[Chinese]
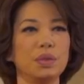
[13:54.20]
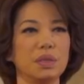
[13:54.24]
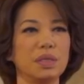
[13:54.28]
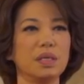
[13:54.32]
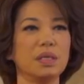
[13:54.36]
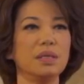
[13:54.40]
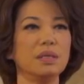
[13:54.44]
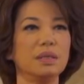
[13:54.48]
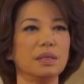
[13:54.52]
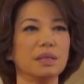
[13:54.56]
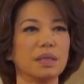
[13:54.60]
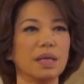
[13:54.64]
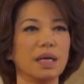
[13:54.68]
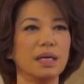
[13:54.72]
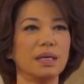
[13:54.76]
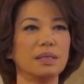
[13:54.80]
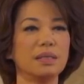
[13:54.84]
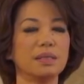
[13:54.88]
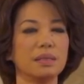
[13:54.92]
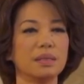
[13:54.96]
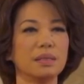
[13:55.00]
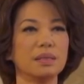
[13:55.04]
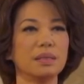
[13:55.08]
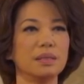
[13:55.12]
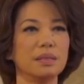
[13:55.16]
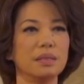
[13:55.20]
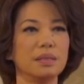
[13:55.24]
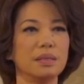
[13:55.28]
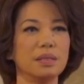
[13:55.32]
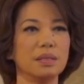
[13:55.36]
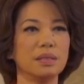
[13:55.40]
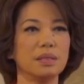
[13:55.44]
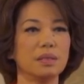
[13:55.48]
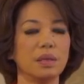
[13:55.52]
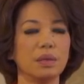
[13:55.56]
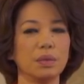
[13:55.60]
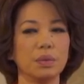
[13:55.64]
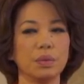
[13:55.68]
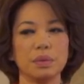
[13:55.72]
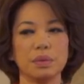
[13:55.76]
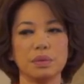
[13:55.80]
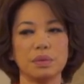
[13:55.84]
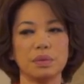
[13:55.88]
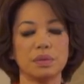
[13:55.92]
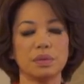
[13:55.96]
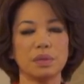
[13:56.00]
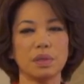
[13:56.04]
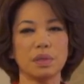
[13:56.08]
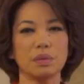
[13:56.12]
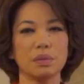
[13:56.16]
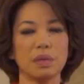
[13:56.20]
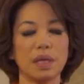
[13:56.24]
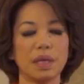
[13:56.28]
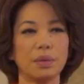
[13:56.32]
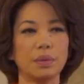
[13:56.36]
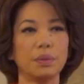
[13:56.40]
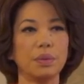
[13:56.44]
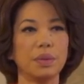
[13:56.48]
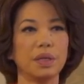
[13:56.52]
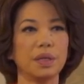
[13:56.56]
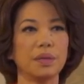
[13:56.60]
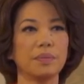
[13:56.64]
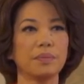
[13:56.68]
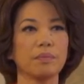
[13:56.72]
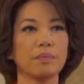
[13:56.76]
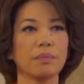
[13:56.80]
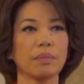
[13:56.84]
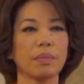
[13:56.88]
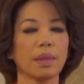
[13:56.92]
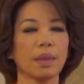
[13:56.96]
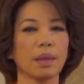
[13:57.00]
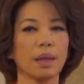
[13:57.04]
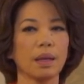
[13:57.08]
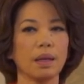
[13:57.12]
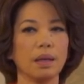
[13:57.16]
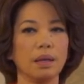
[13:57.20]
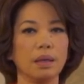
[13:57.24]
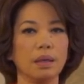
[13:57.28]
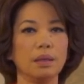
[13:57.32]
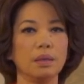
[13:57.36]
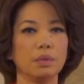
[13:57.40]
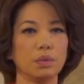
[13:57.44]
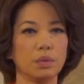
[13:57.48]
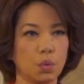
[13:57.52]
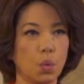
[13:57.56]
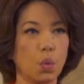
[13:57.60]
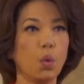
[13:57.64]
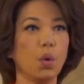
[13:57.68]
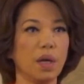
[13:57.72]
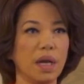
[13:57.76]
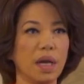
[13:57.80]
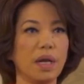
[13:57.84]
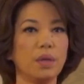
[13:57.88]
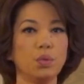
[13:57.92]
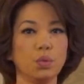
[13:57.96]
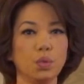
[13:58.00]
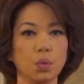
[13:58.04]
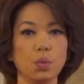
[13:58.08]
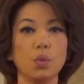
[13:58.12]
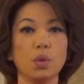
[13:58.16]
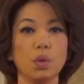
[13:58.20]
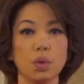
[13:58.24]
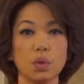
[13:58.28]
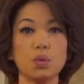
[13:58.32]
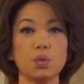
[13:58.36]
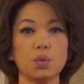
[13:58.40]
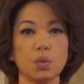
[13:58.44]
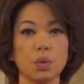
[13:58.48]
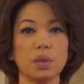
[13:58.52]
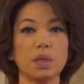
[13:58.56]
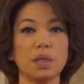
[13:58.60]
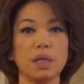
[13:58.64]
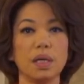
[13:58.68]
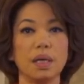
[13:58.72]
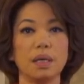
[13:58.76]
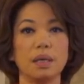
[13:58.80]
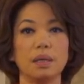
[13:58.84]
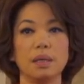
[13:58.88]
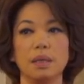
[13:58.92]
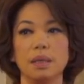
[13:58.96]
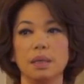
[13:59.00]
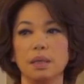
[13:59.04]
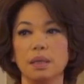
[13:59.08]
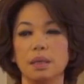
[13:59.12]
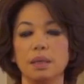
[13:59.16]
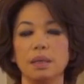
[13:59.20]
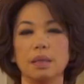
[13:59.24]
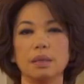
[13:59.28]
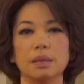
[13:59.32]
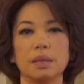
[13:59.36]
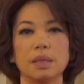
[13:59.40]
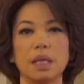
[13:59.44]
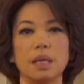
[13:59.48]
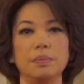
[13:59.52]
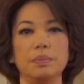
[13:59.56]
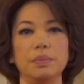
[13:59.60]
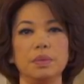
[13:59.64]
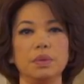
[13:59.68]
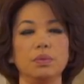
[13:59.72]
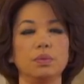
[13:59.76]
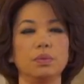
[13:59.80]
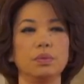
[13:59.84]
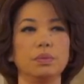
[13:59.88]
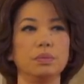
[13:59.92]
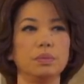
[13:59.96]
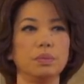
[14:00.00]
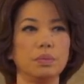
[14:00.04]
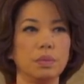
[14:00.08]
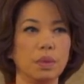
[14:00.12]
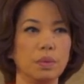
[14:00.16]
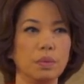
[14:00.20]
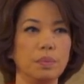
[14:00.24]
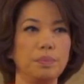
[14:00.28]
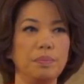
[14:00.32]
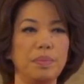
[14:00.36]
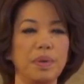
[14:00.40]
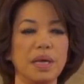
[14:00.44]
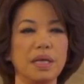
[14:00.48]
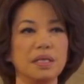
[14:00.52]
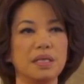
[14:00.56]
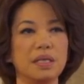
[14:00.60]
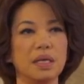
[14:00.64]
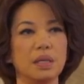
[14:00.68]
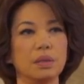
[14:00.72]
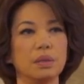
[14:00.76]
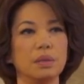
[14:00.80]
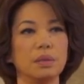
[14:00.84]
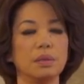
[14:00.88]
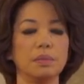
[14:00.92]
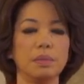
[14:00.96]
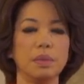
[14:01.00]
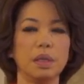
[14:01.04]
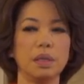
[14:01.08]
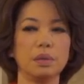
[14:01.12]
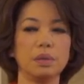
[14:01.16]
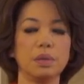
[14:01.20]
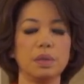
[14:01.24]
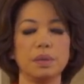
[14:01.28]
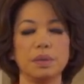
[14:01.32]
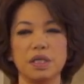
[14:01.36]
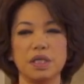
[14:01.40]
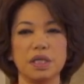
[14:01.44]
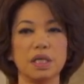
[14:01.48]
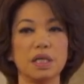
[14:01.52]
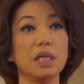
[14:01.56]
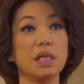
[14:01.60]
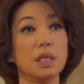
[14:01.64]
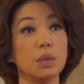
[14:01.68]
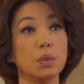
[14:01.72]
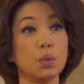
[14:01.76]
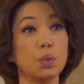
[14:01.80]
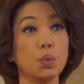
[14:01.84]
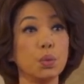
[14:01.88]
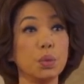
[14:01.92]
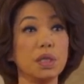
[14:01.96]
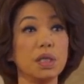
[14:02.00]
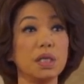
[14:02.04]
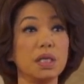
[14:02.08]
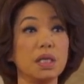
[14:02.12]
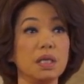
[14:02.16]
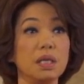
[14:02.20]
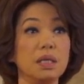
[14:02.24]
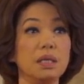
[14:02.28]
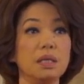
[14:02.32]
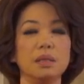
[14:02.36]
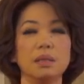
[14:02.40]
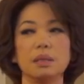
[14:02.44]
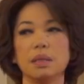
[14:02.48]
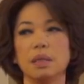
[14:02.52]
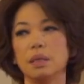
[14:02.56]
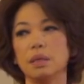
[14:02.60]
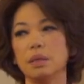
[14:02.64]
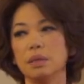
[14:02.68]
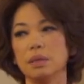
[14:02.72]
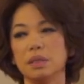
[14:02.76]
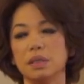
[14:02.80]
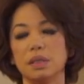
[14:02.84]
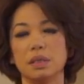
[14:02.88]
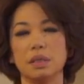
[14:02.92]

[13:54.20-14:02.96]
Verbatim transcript: 真的开始这个记者招招待会，呃，果然如我所料，哦，他们我们我们颁奖呃行礼如仪，然后